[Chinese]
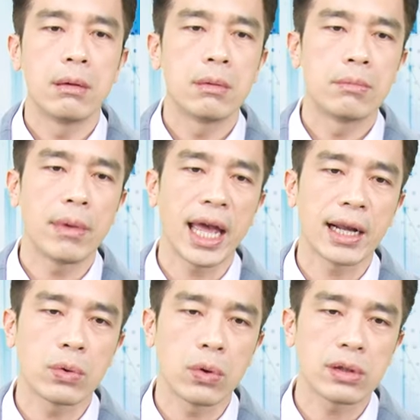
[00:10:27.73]
美
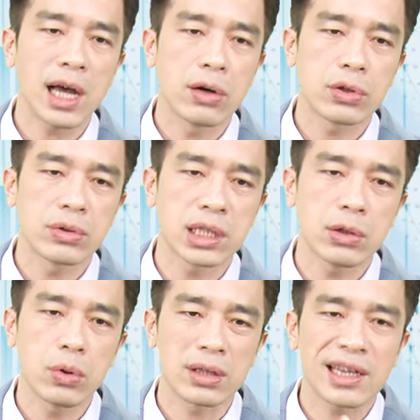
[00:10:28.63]
国道琼期
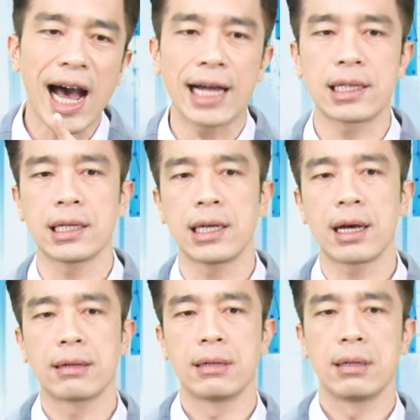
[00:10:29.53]
货大跌
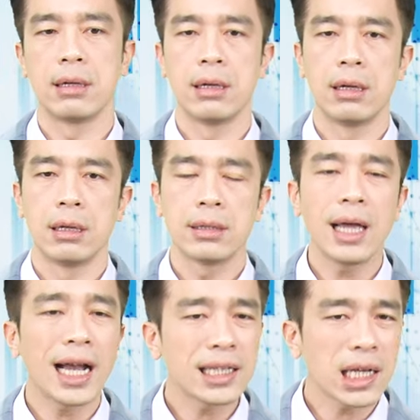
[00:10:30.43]
啊！
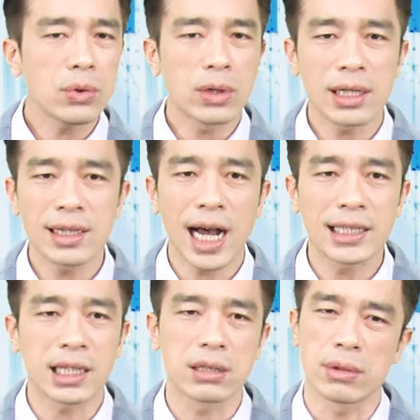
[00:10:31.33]
那一天我跟大家
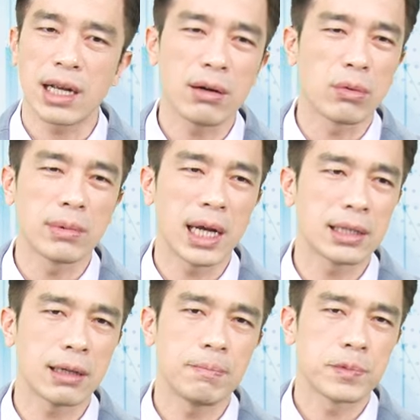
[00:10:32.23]
讲什么？你看我们那
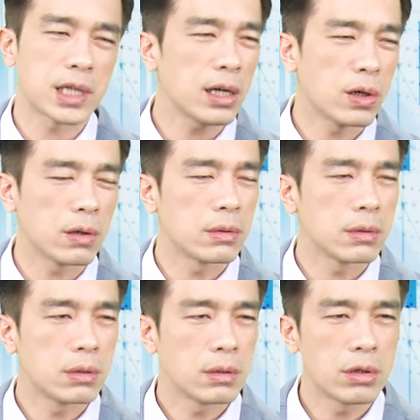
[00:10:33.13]
天只要有
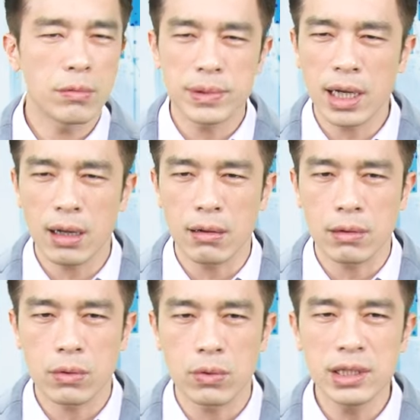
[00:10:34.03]
有比较
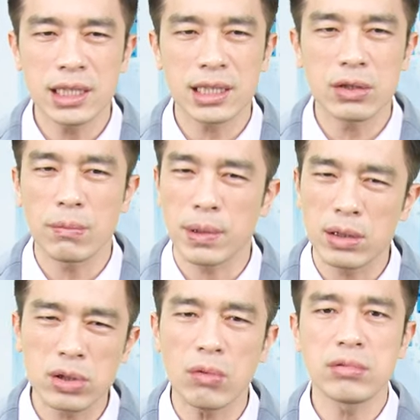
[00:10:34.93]
国际金融比较
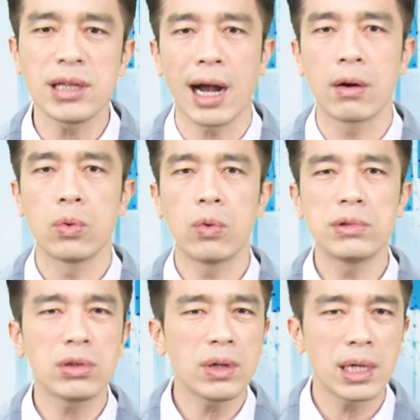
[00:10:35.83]
动荡，我
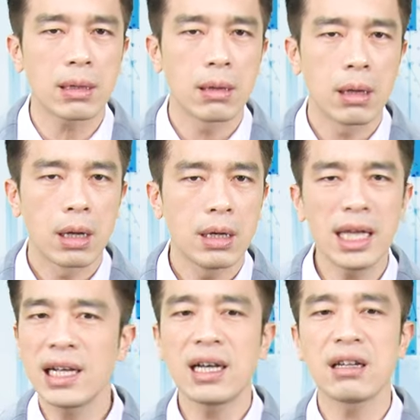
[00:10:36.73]
们就会
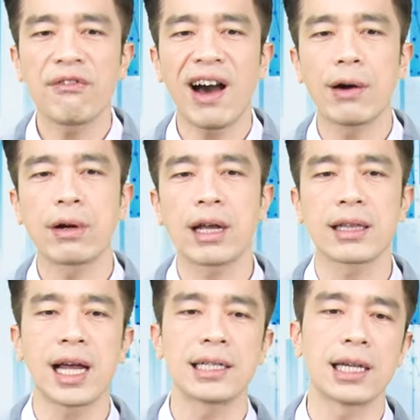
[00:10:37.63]
立刻的发文给
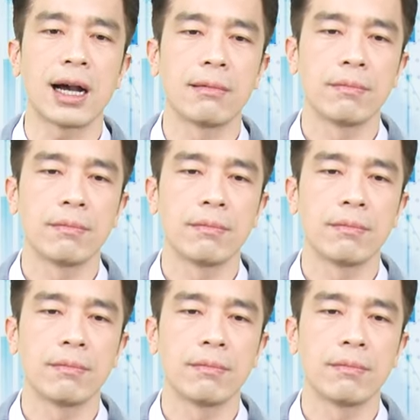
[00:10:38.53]
大家。